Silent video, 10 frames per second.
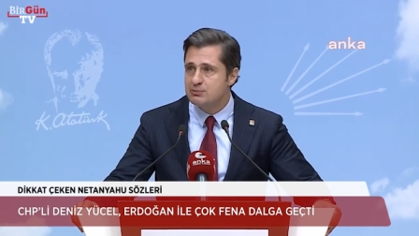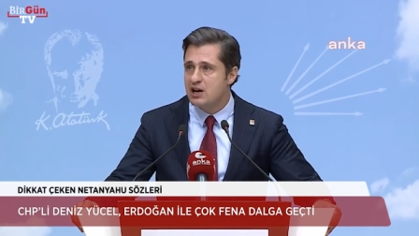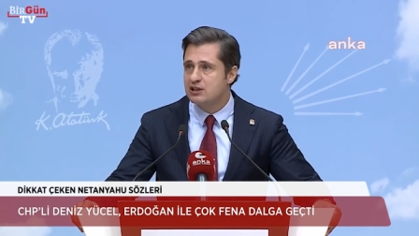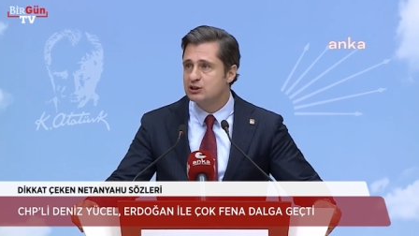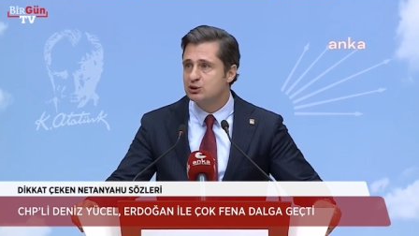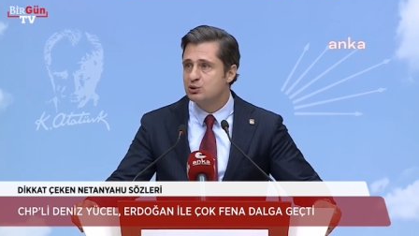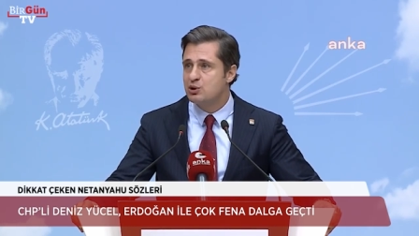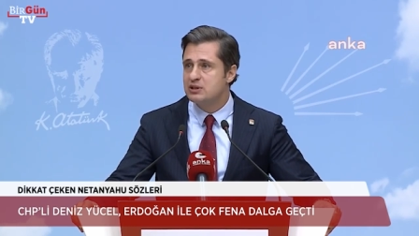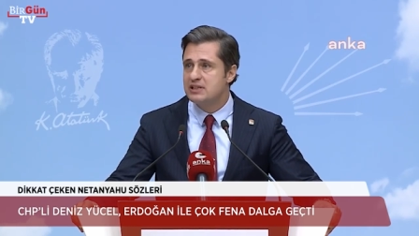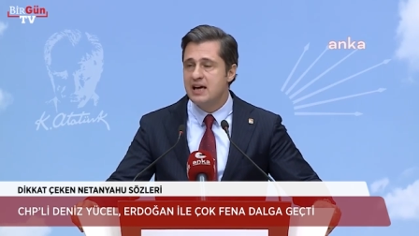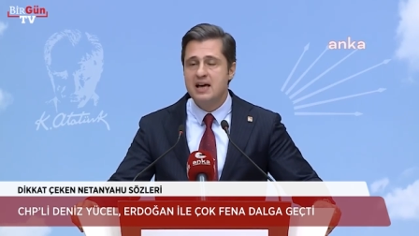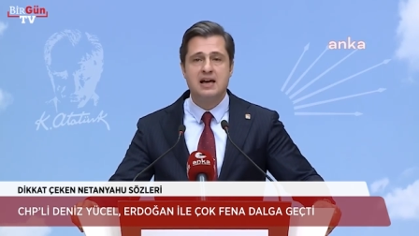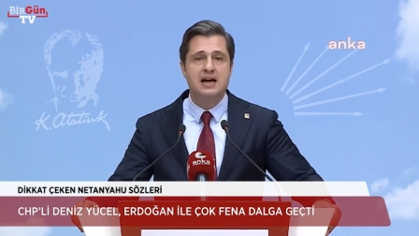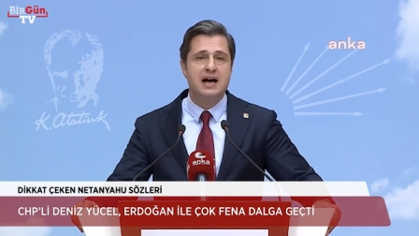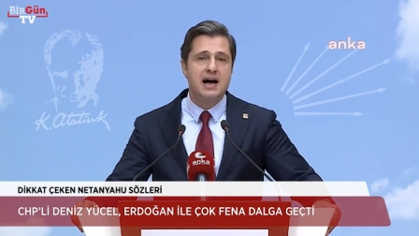yaklaşıyor diye
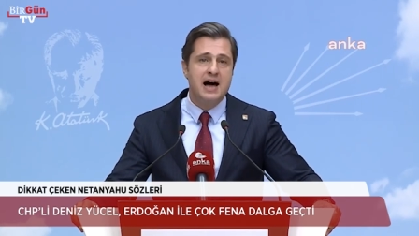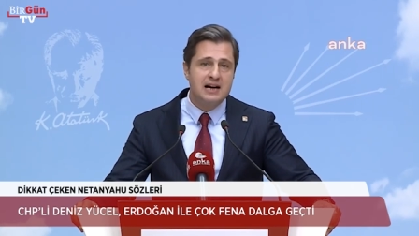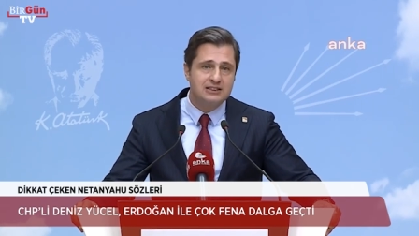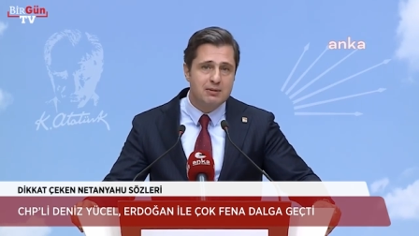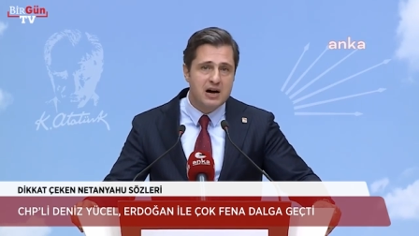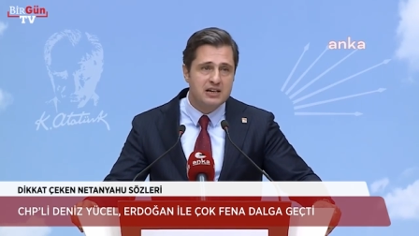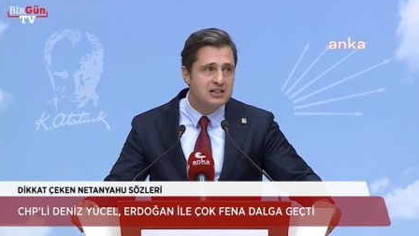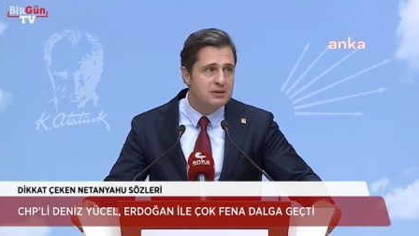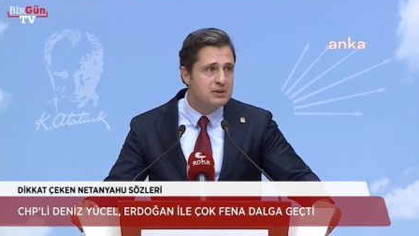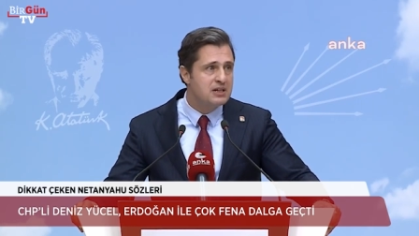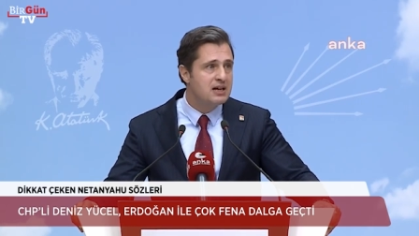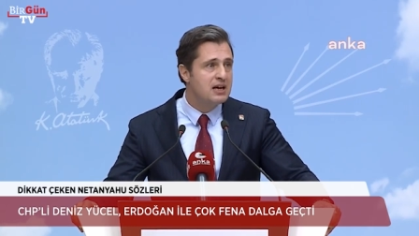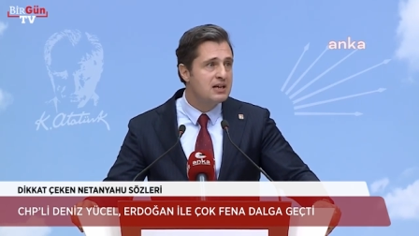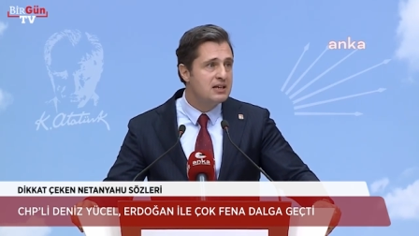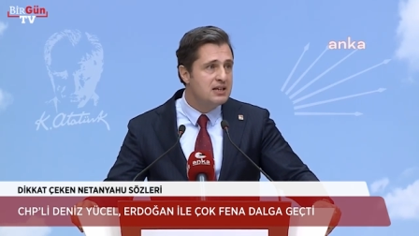her zamanki gibi
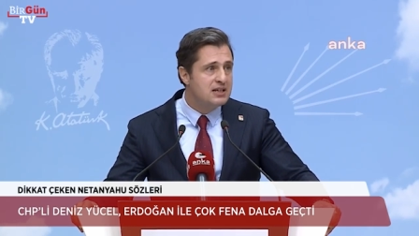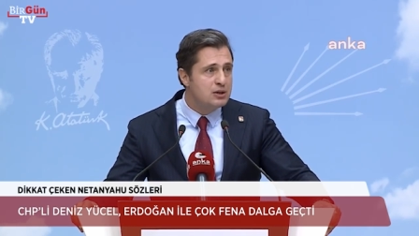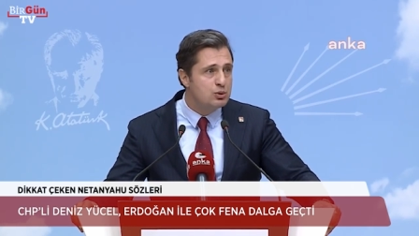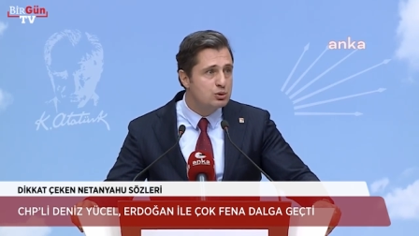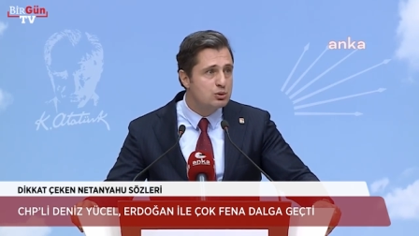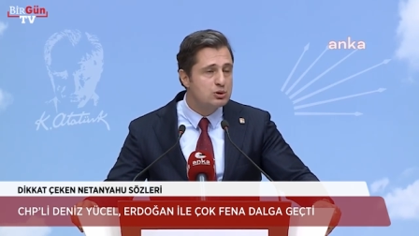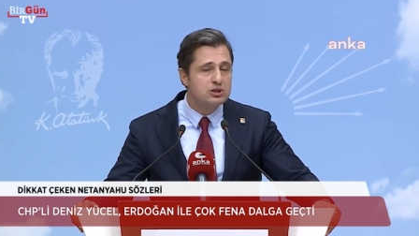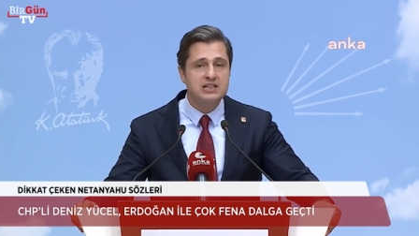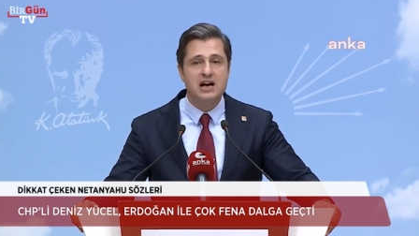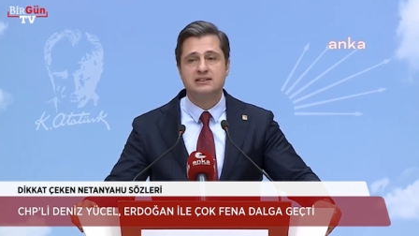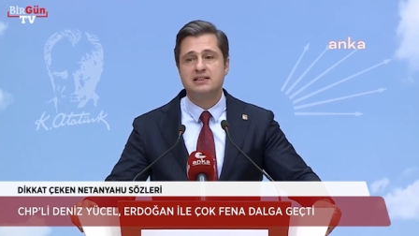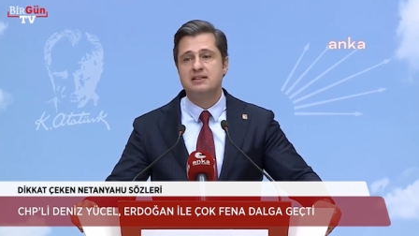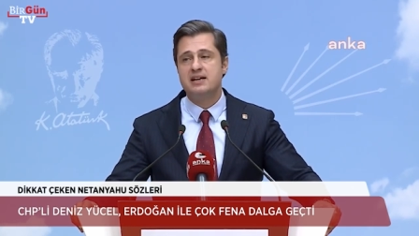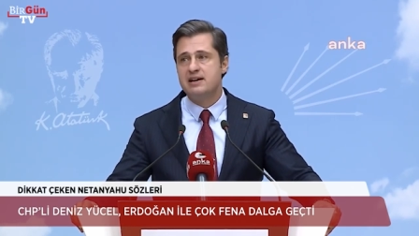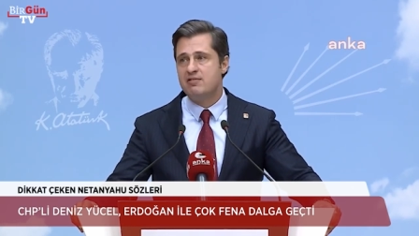iki yüzlü
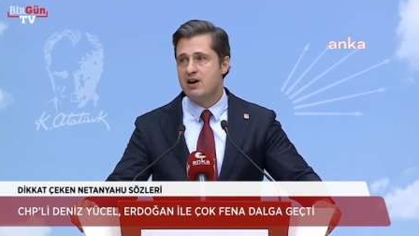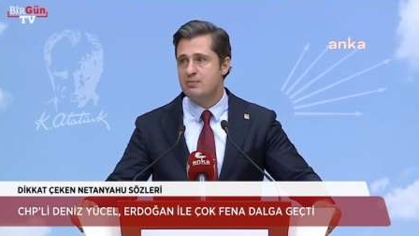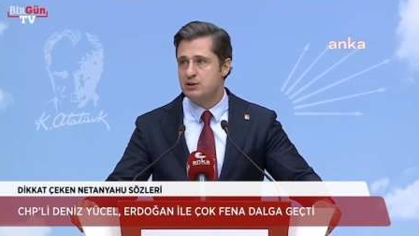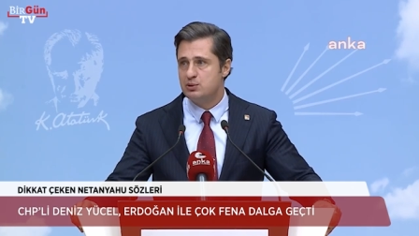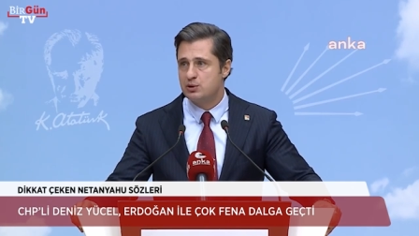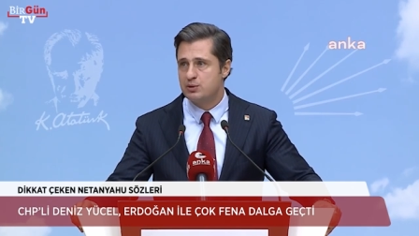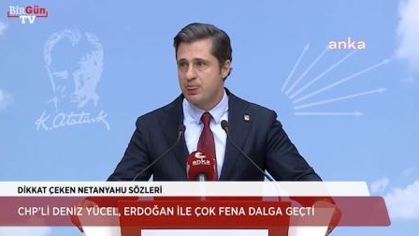siyasetine devam ediyor.